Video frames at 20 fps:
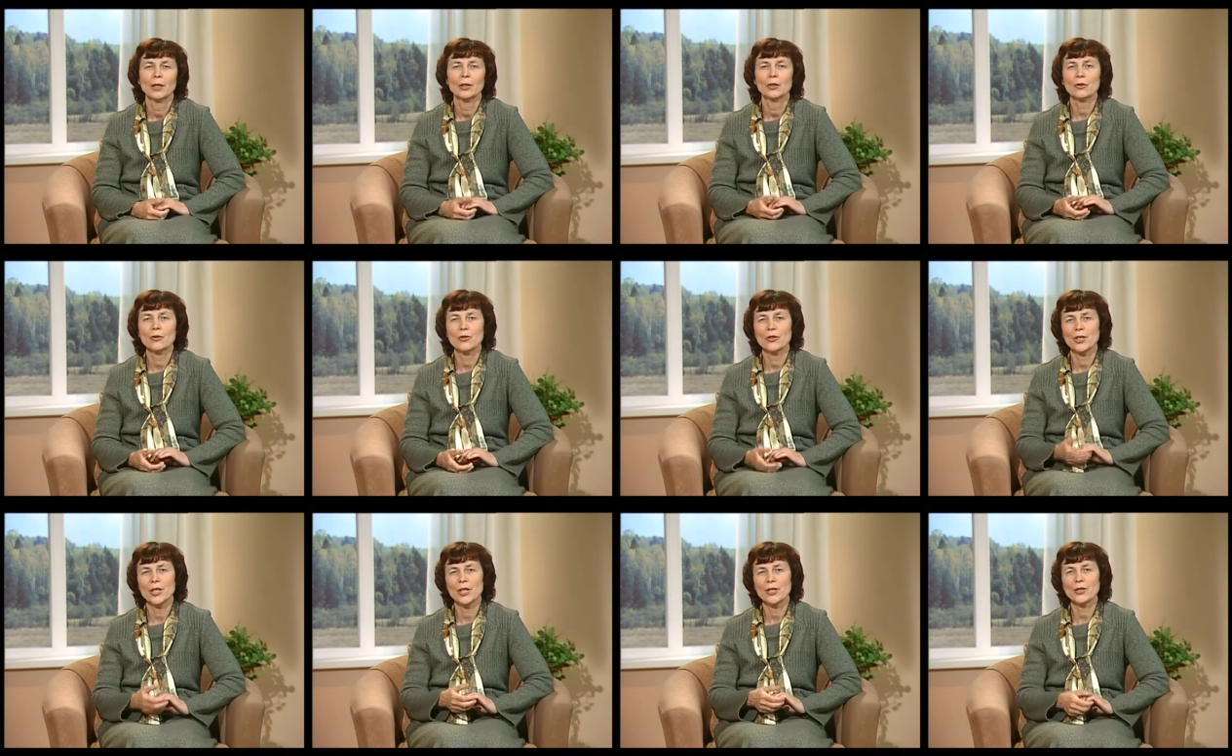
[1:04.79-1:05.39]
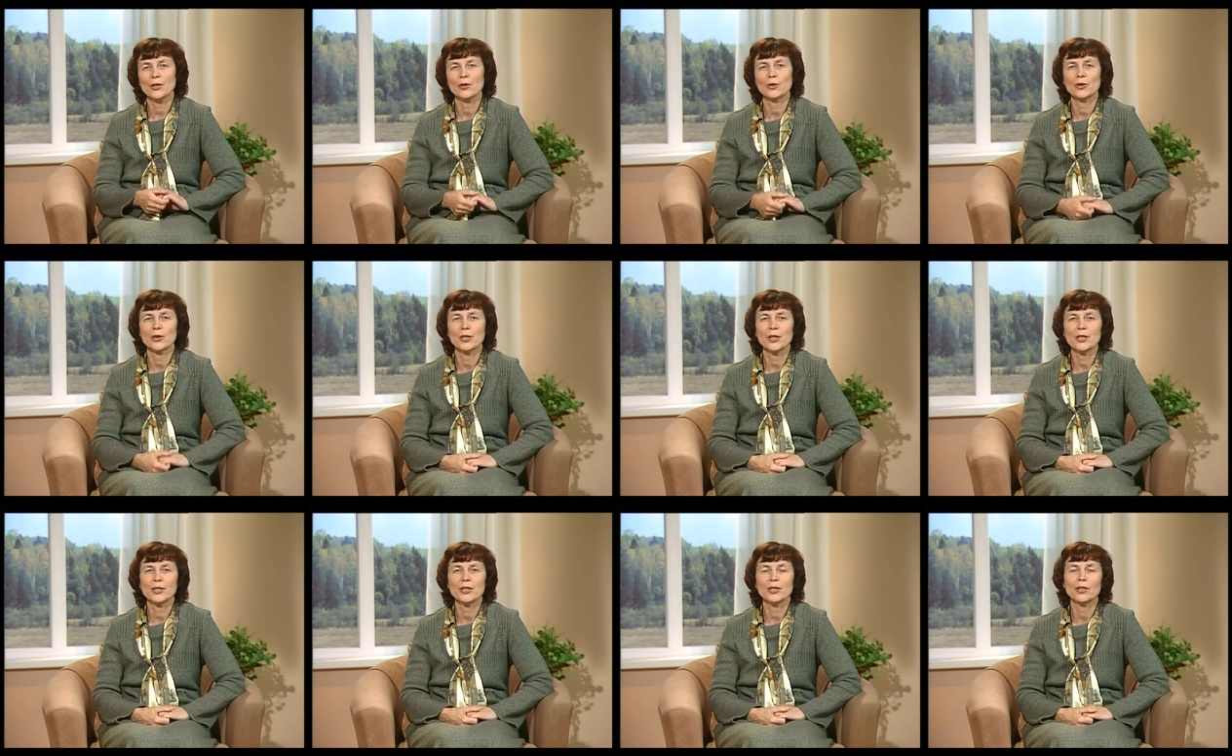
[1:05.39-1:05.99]
Но, к счастью,
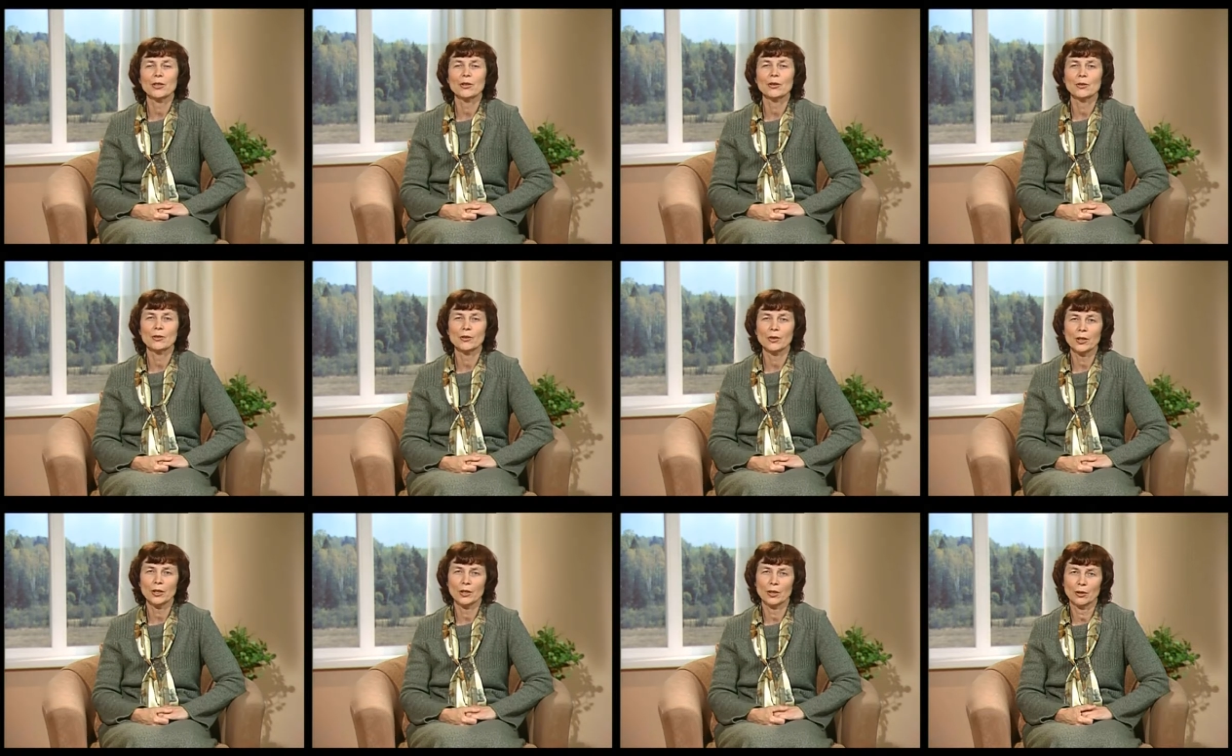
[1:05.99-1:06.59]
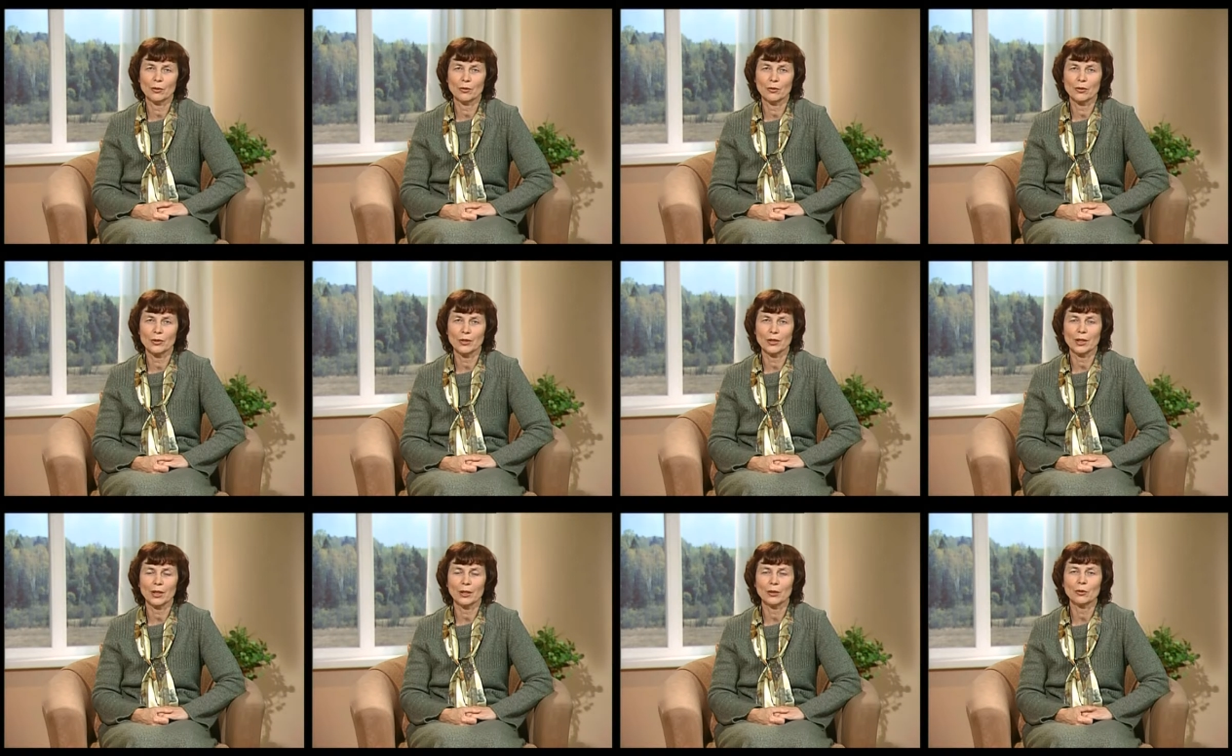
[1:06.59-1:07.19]
есть и другие
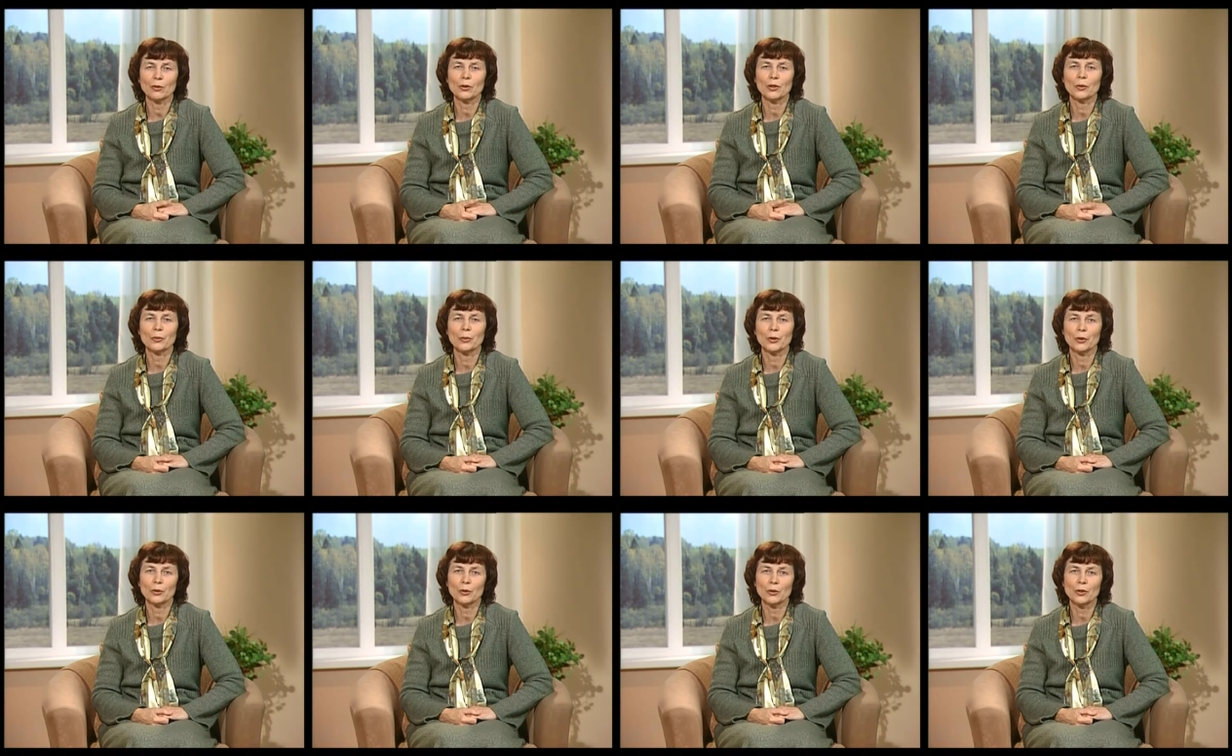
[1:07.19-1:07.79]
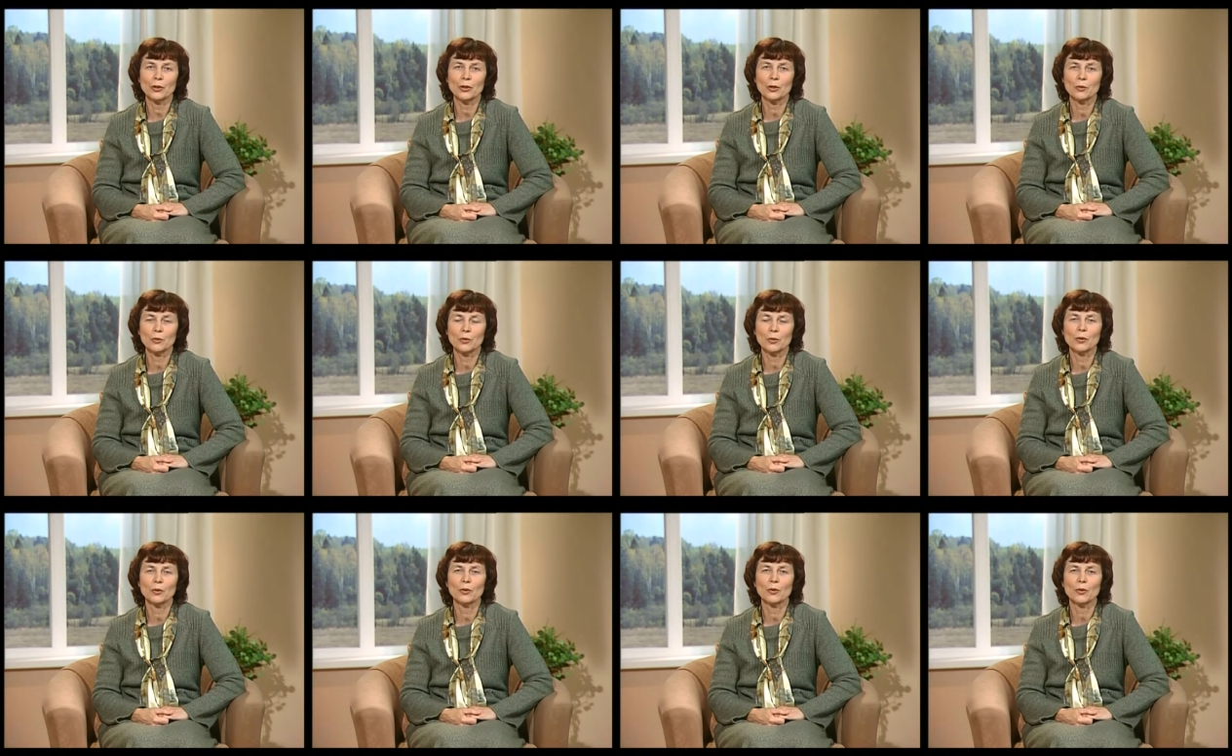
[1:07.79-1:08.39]
люди, которые приходят к
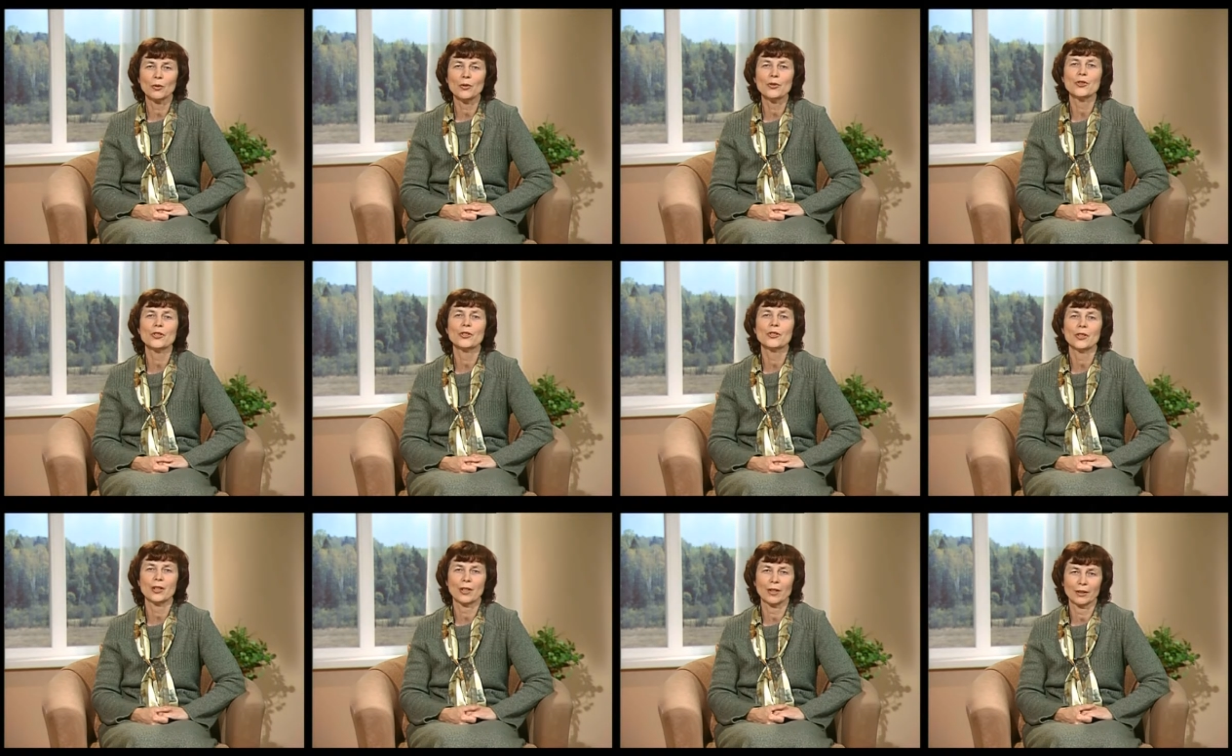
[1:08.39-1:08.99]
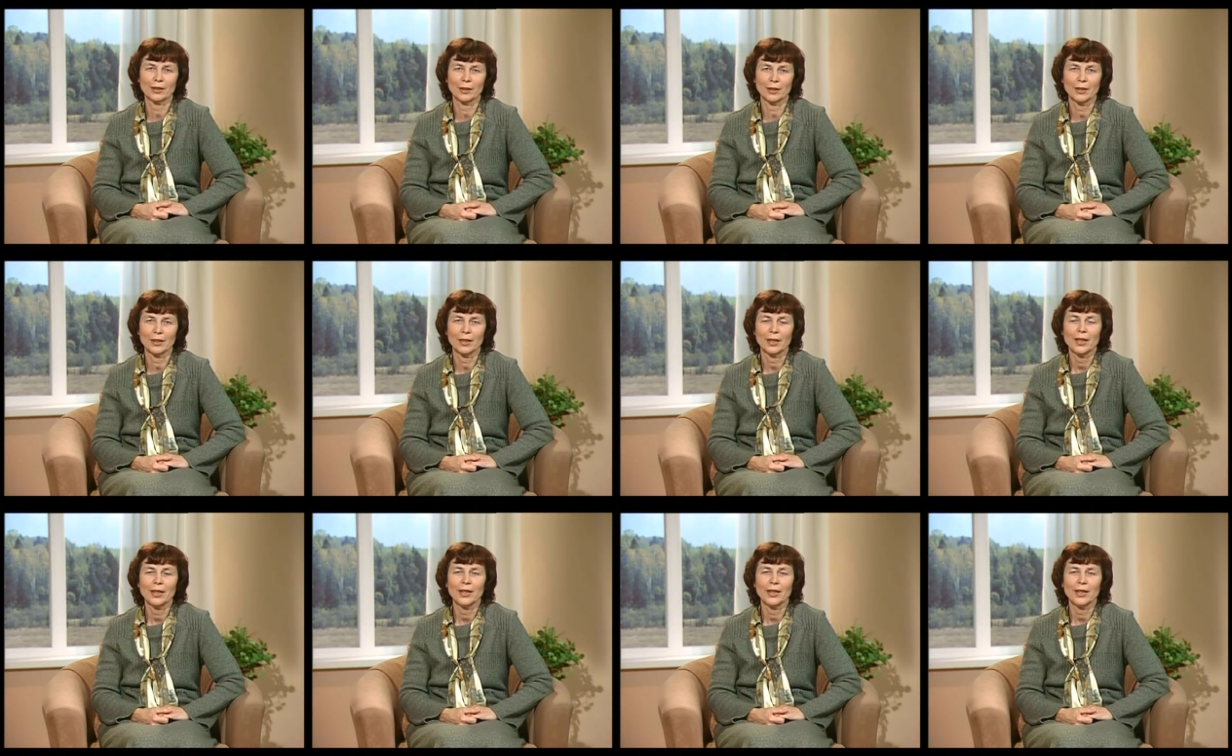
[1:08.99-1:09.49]
Богу очень рано.